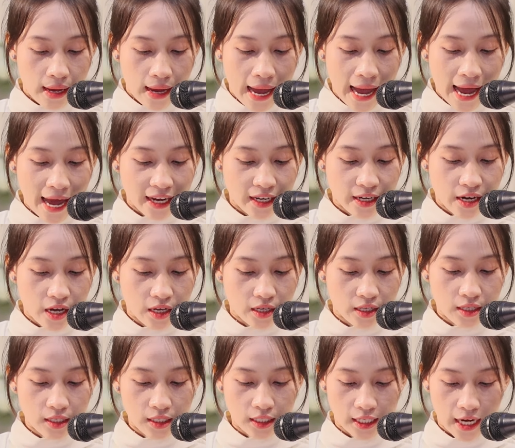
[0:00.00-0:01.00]
ai
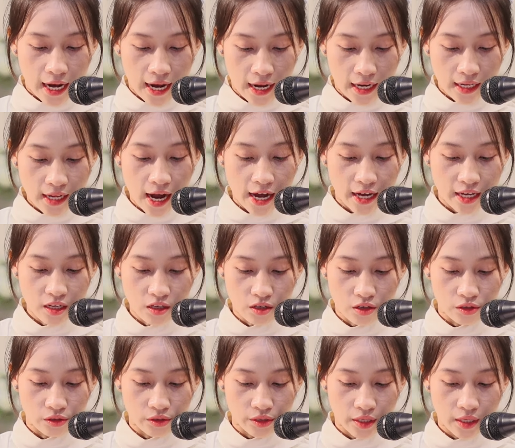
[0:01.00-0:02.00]
nấy sẽ thấy
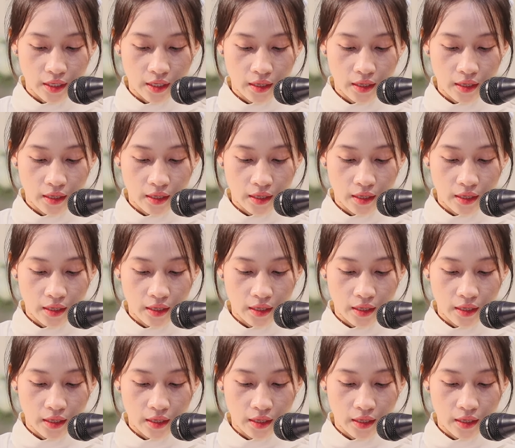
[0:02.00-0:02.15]
người,